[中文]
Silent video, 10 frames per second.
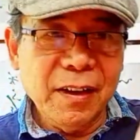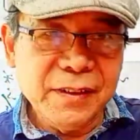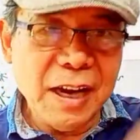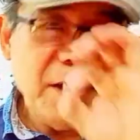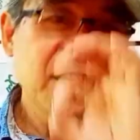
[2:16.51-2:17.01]

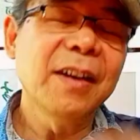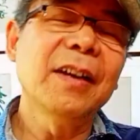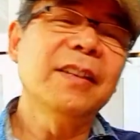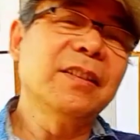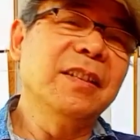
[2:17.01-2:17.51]
在
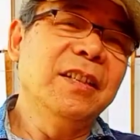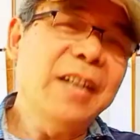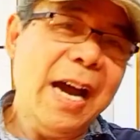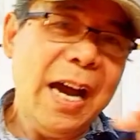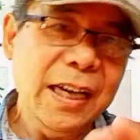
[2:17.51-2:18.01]
自己
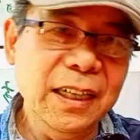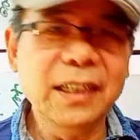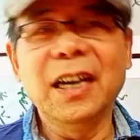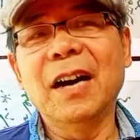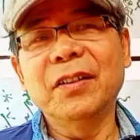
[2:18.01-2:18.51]
加一条